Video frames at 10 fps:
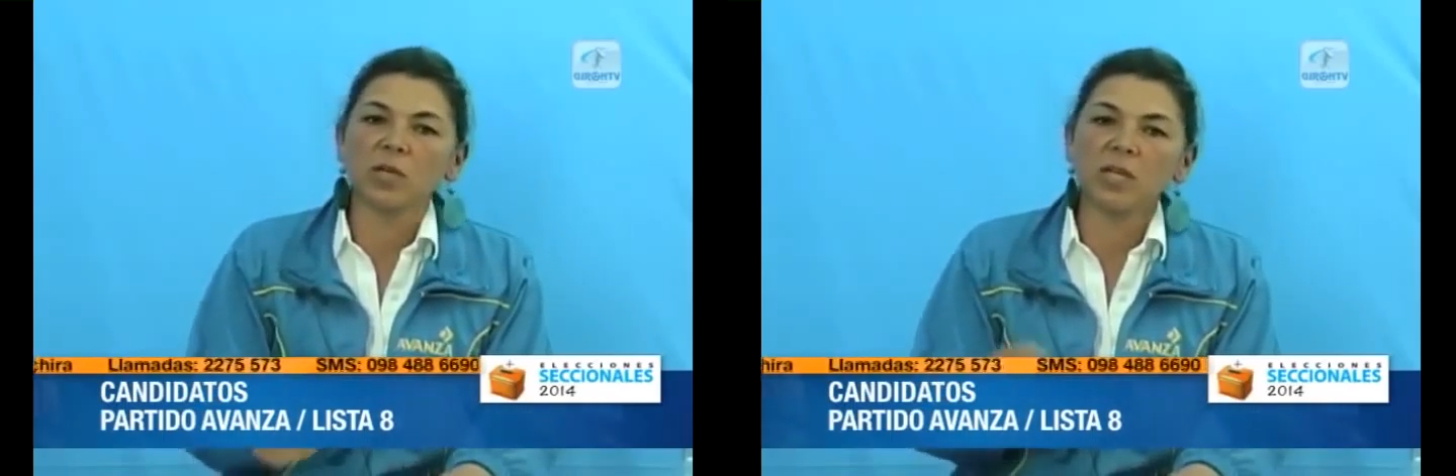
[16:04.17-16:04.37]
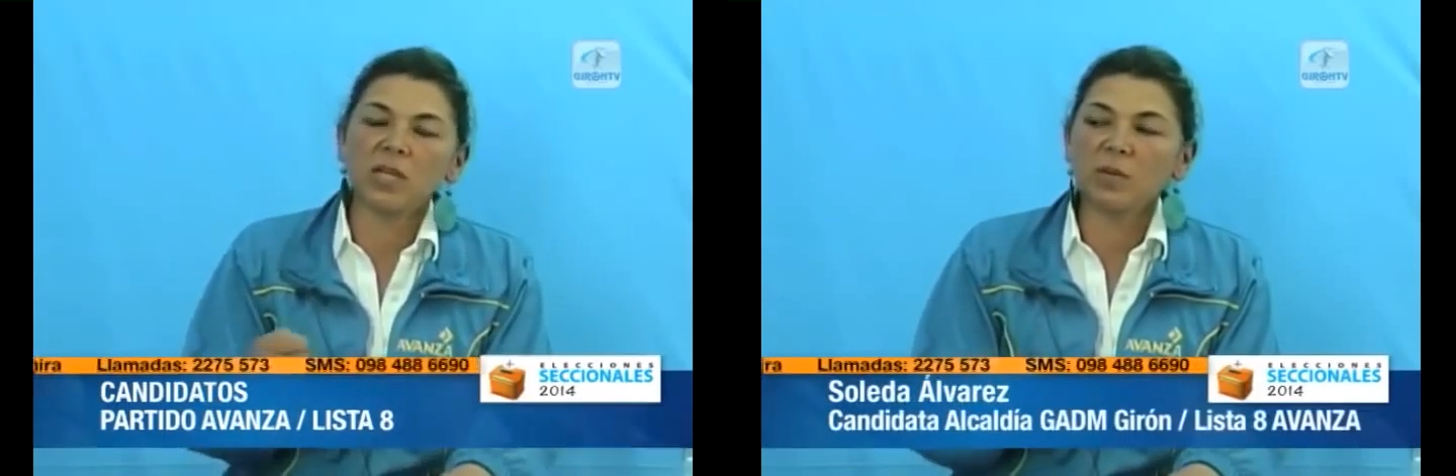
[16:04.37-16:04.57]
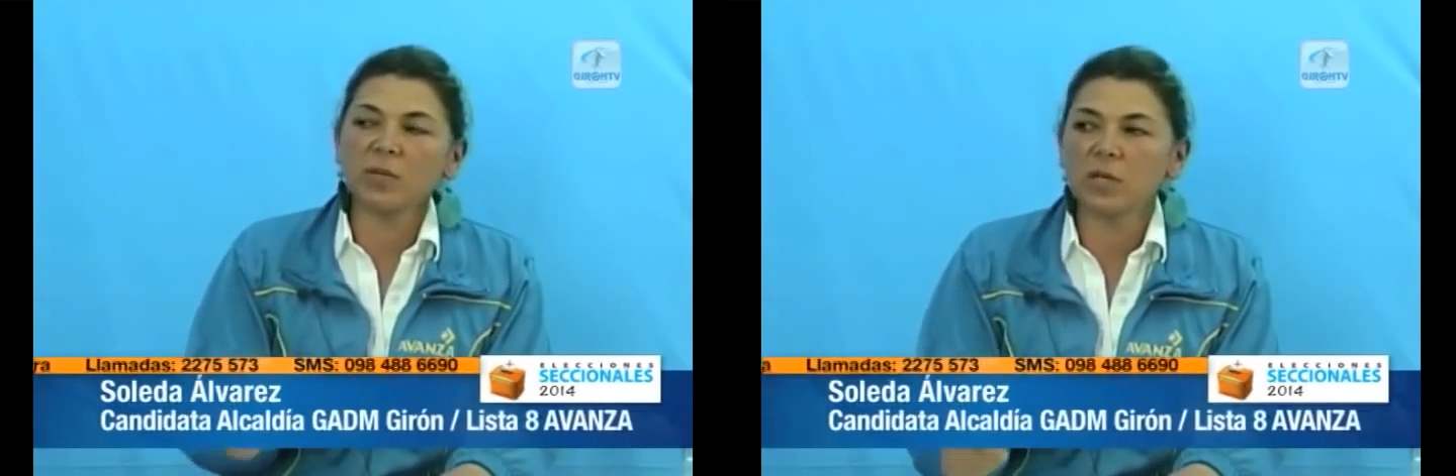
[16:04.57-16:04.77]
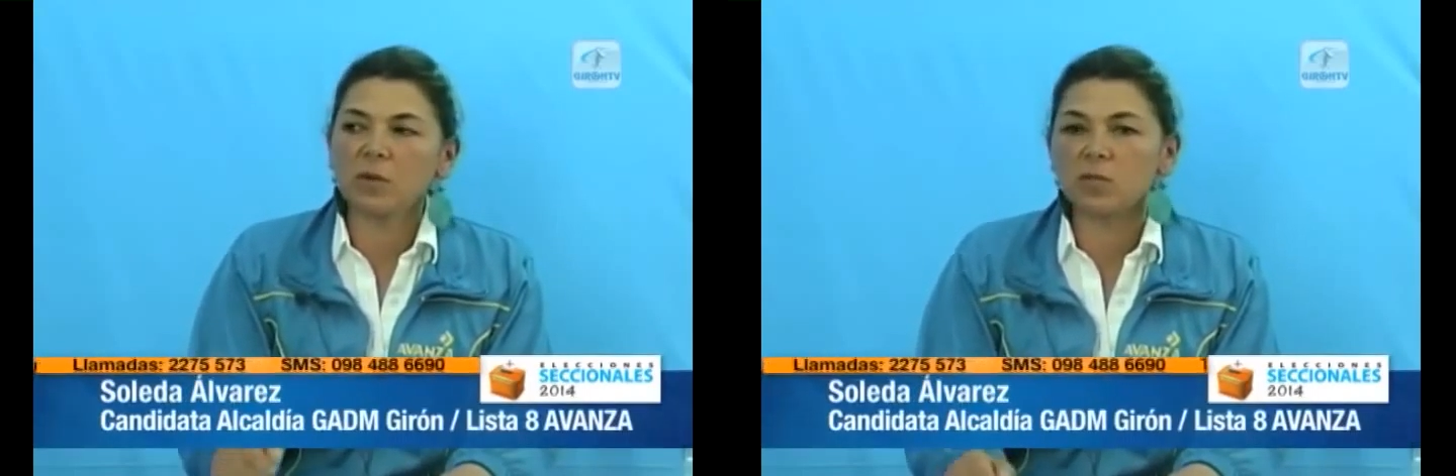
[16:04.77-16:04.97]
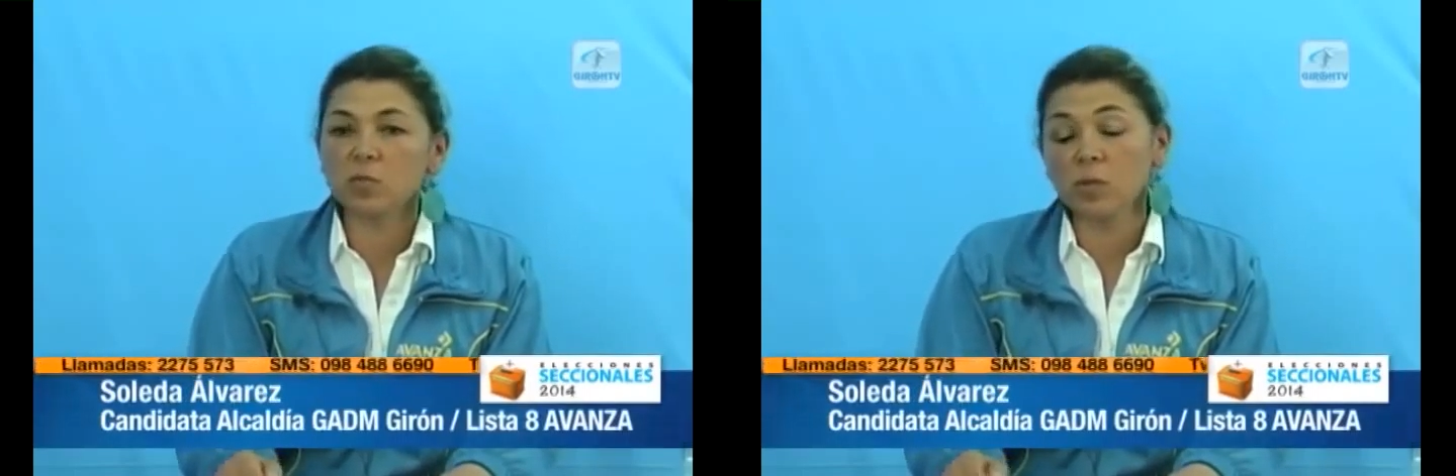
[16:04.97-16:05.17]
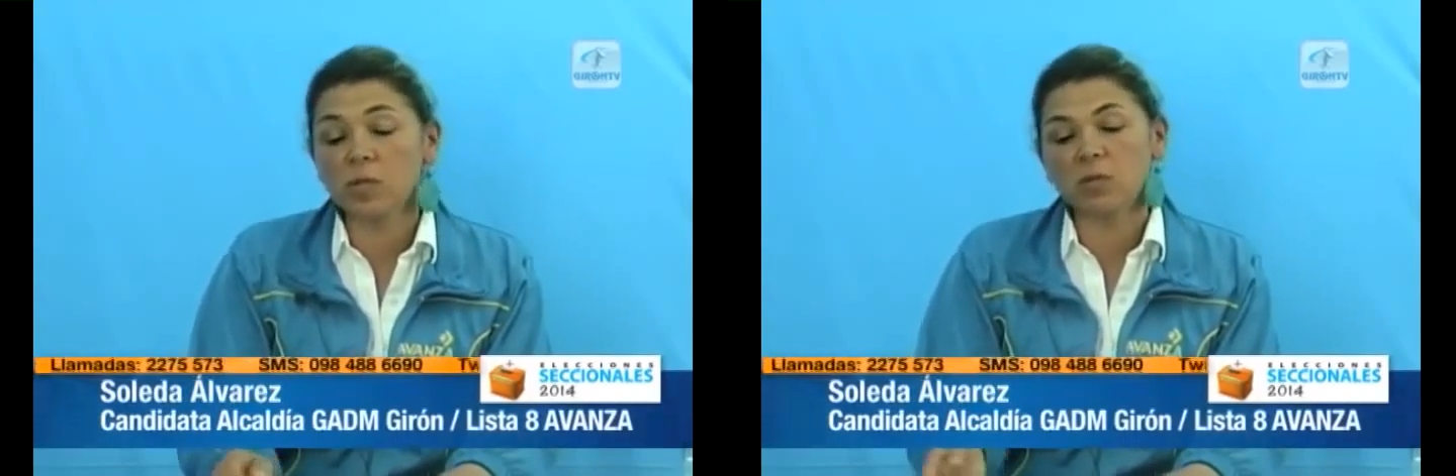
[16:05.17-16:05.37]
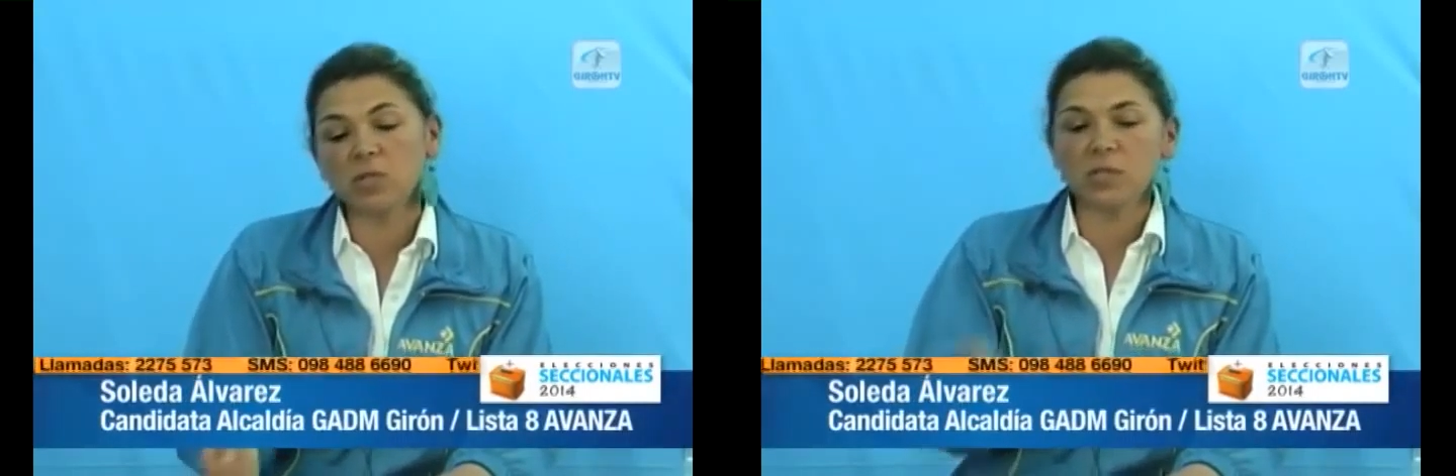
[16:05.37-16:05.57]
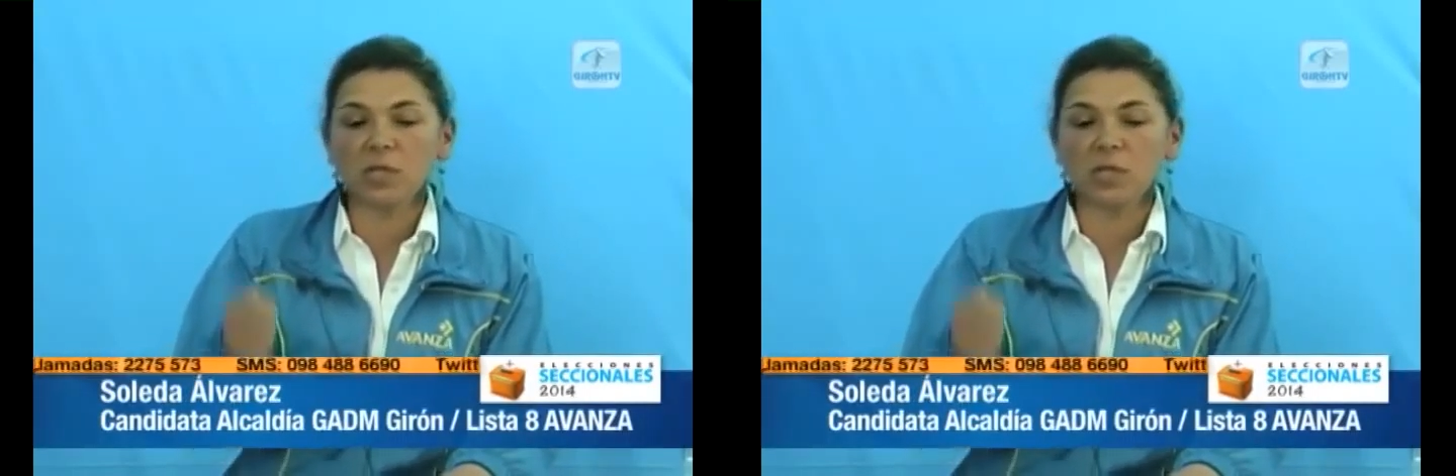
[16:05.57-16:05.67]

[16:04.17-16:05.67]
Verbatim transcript: quiere llevar agua a su molino y si es